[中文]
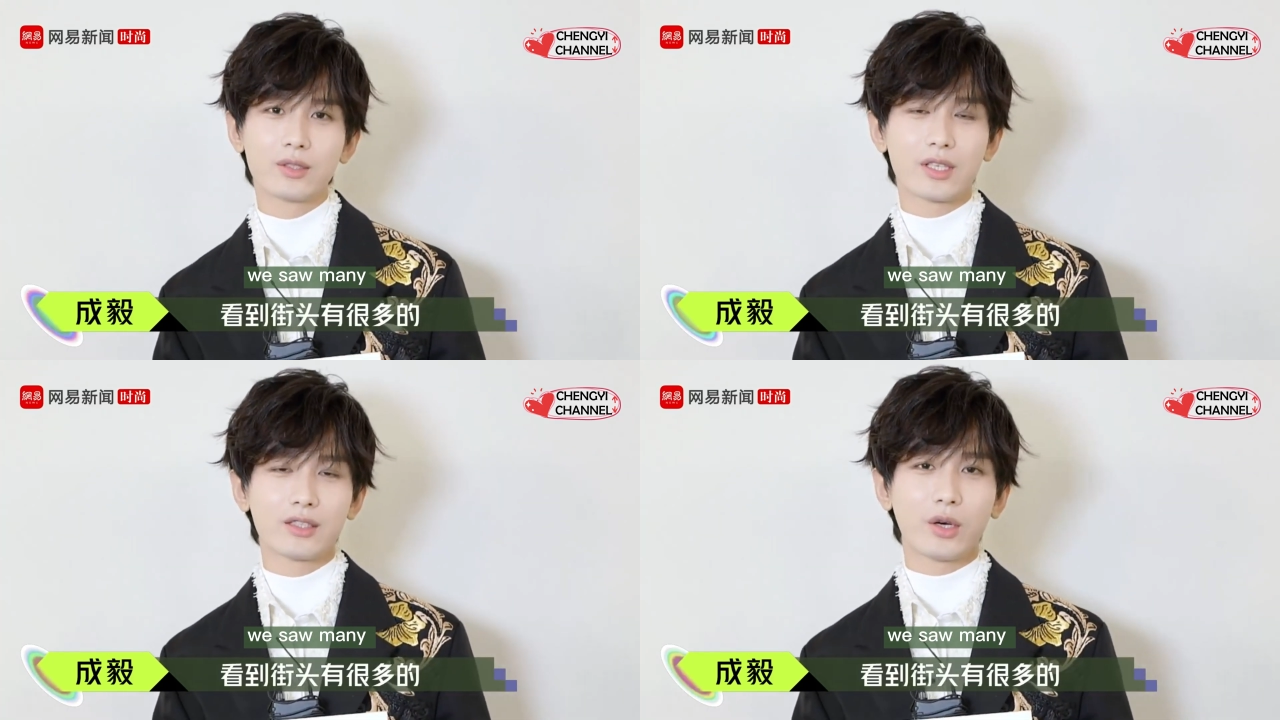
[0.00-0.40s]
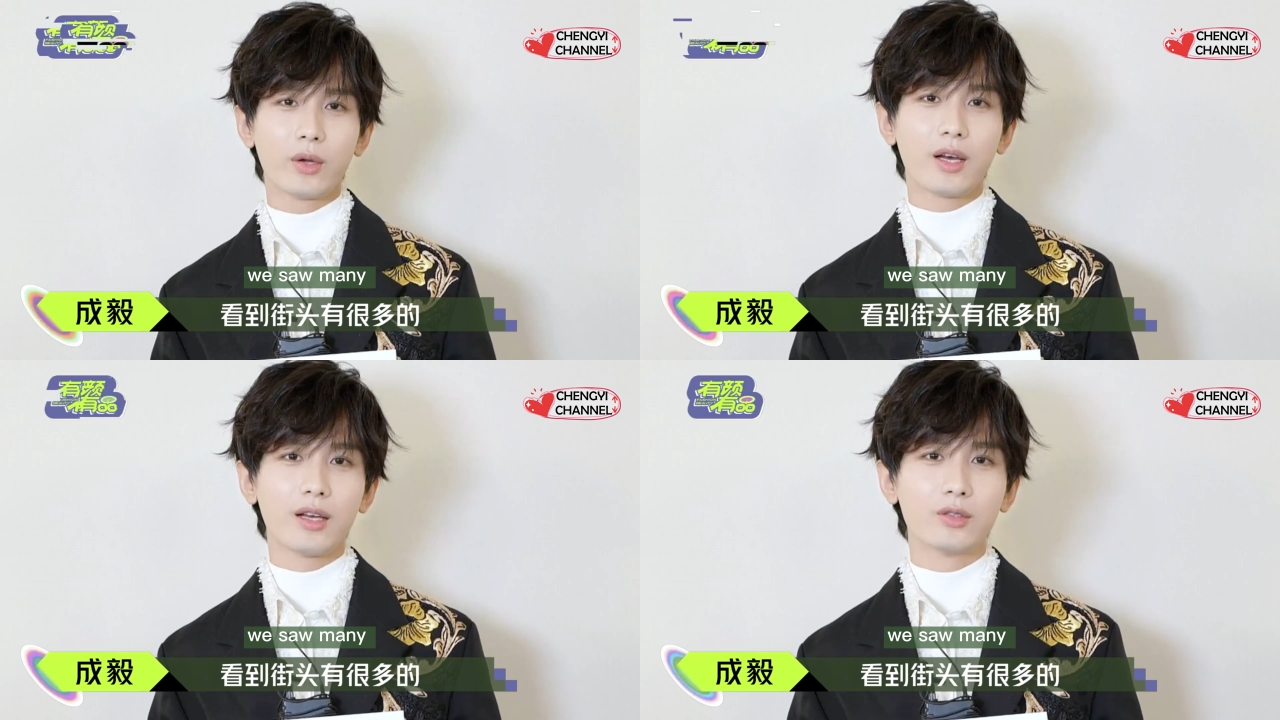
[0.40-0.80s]
街
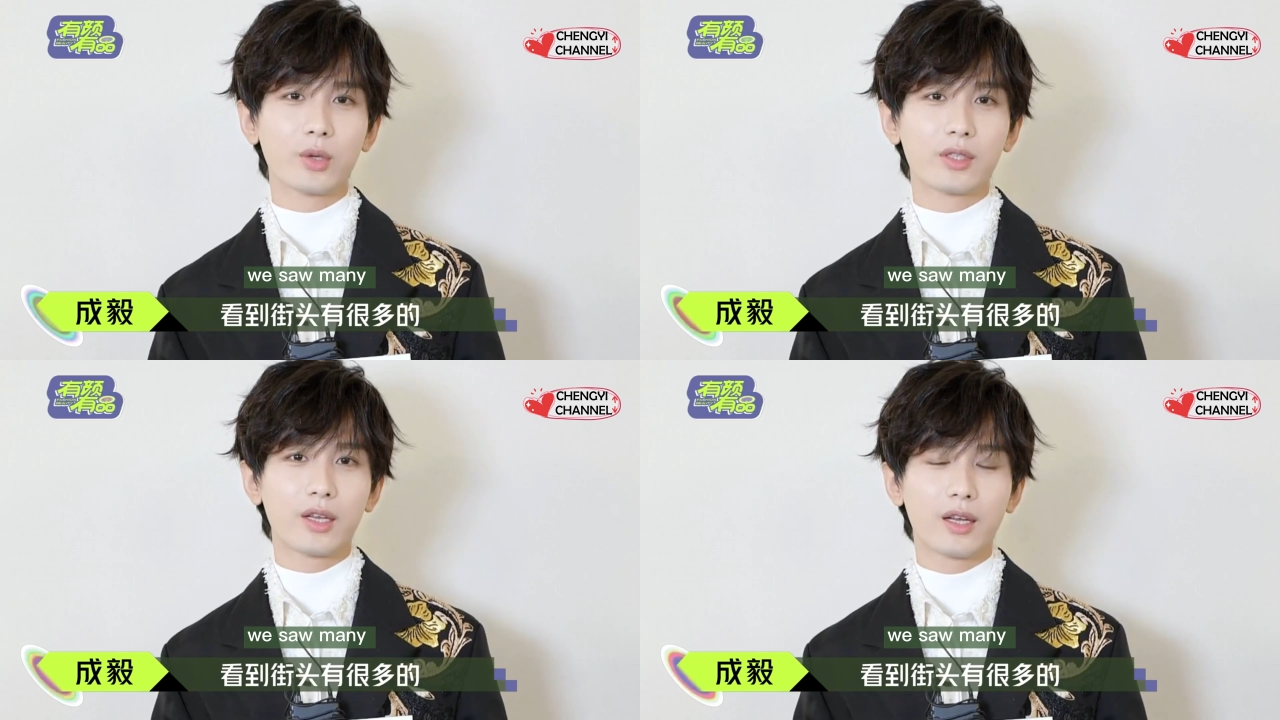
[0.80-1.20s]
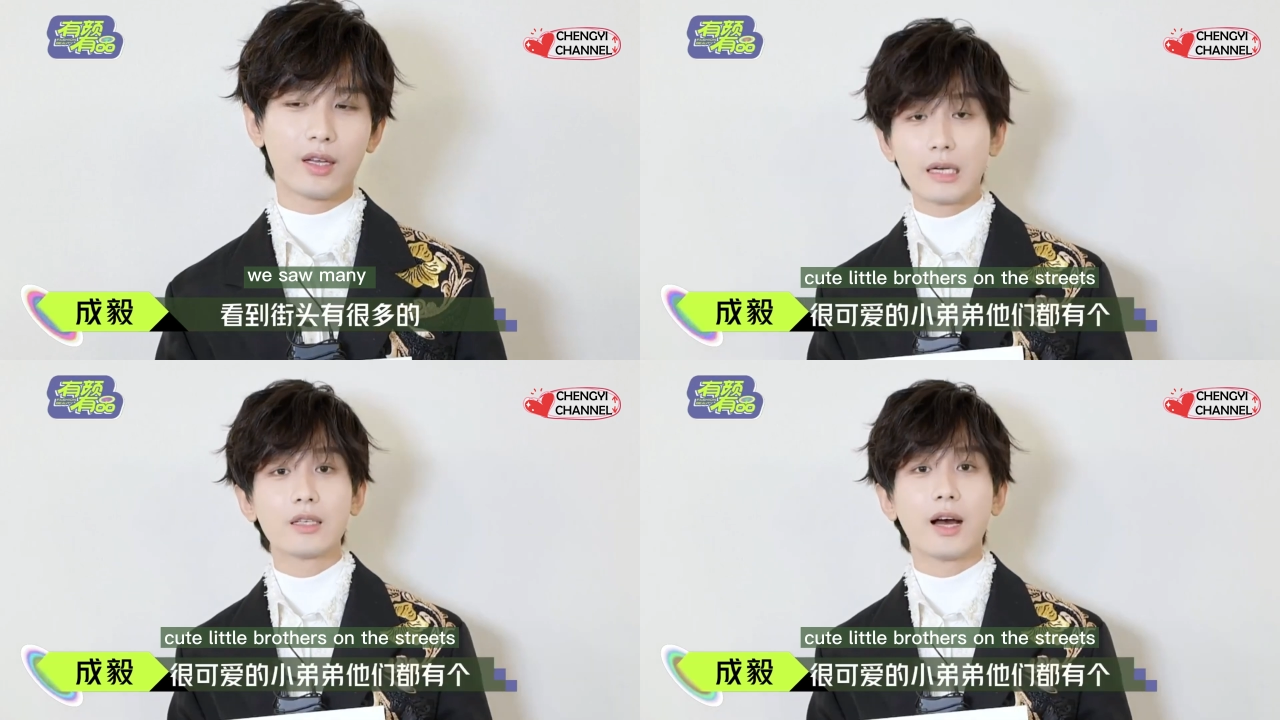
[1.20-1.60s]
头有很多
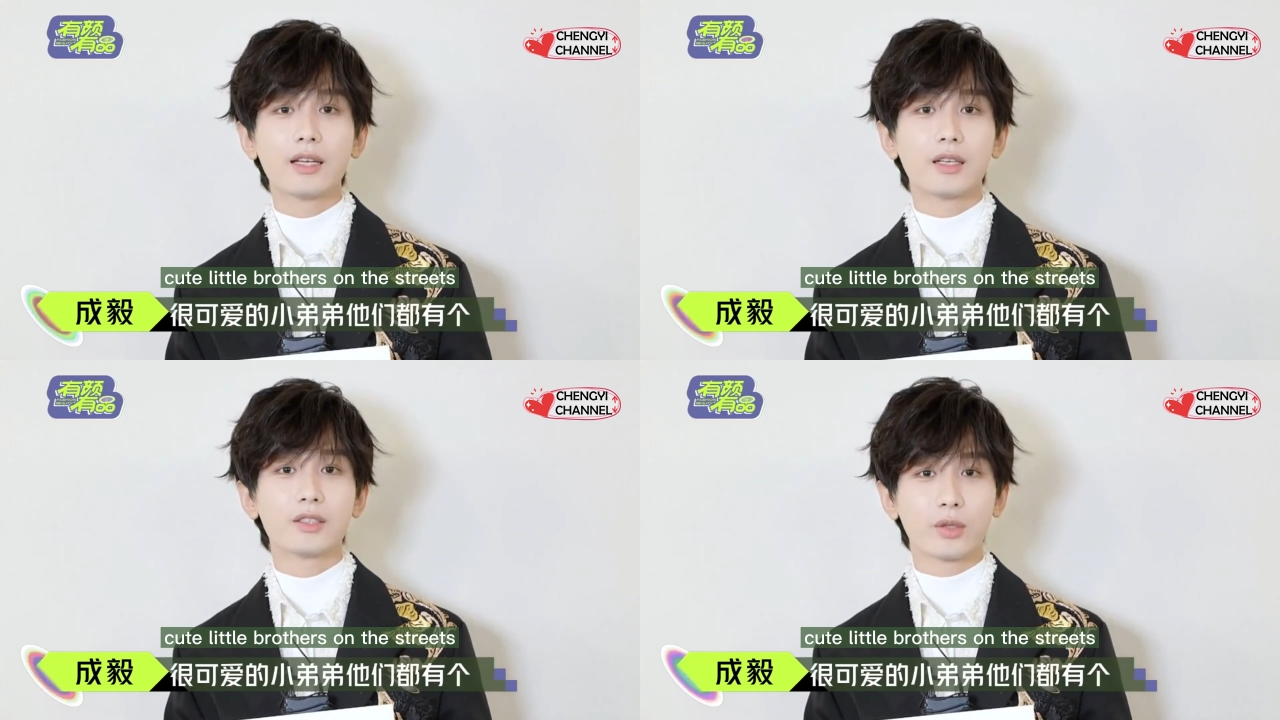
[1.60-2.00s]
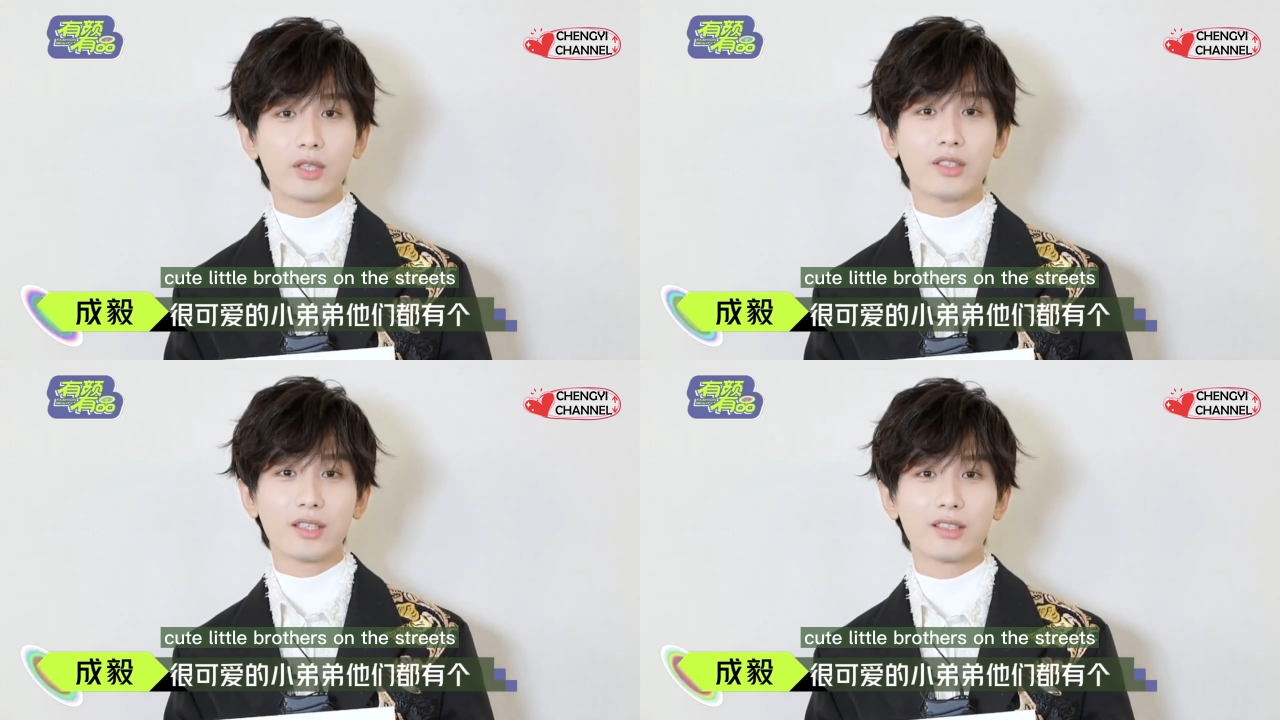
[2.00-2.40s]
的很可爱的小
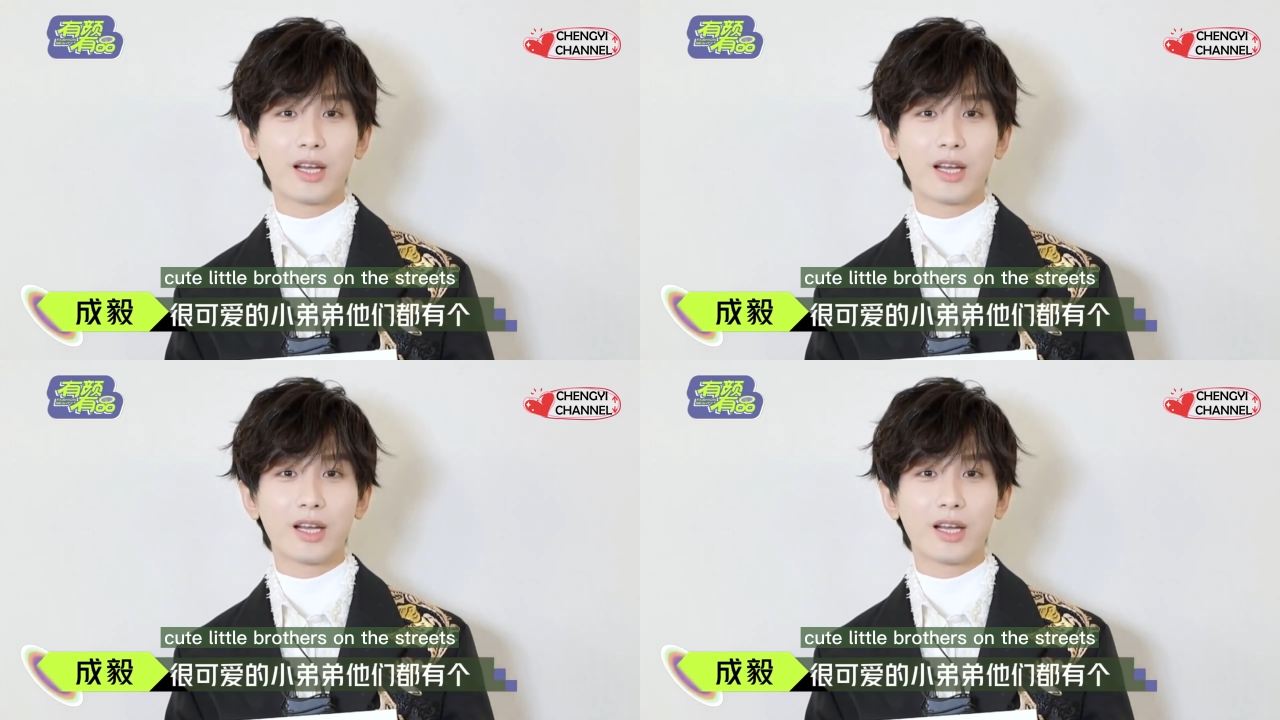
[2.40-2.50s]
弟弟，